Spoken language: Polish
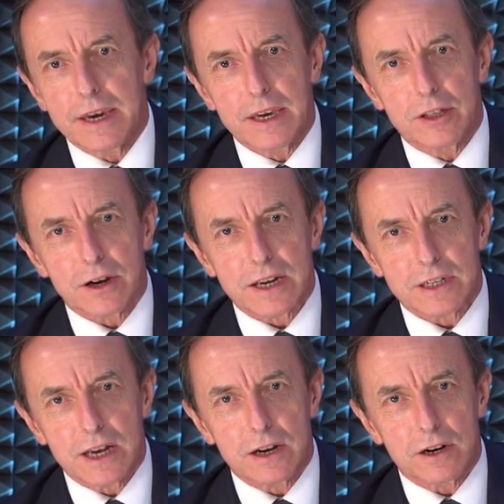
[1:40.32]
i do
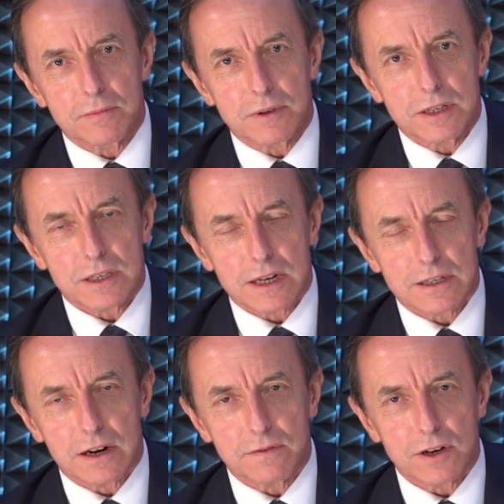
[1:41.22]
każdego ministra
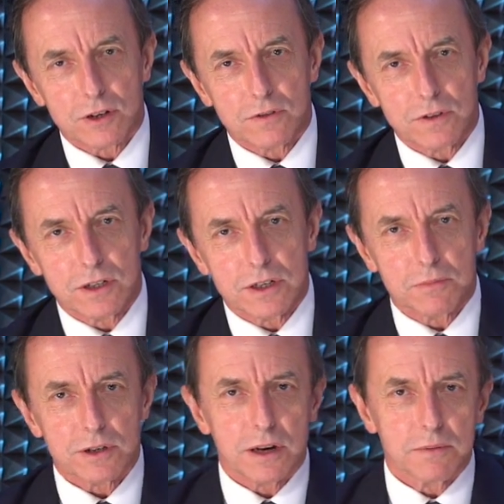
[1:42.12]
zdrowia oczywiście
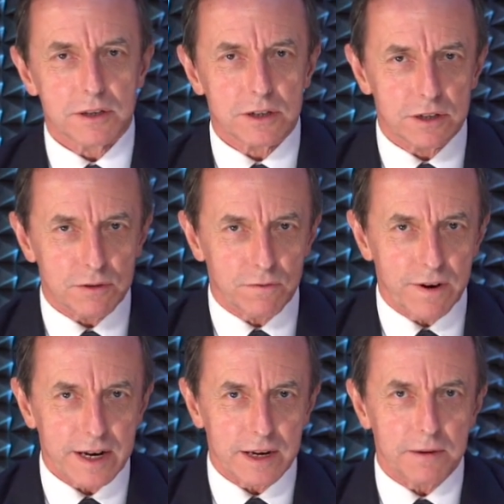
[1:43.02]
można mieć
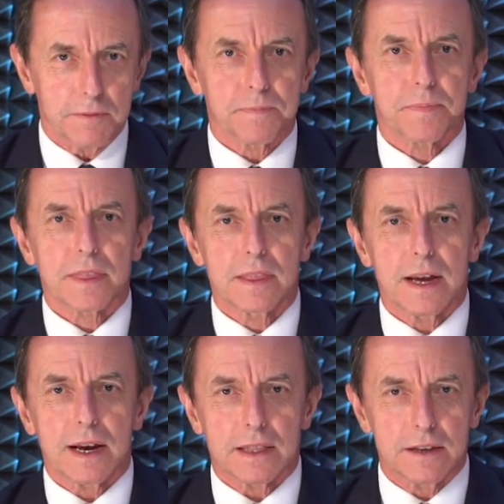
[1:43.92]
uwagi
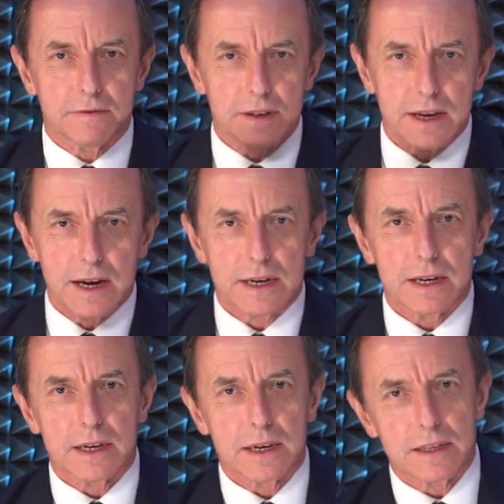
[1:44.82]
negatywne,
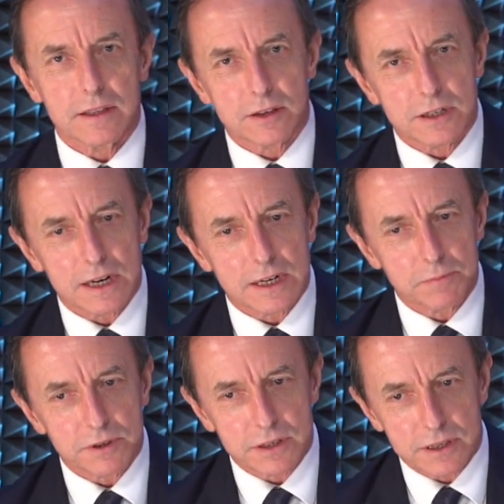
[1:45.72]
jak i
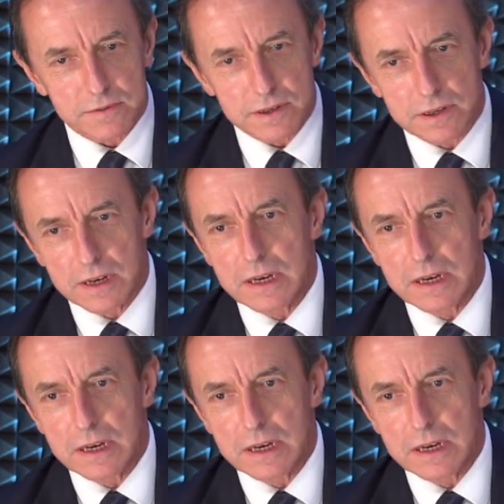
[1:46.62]
dostrzegać pozytywy.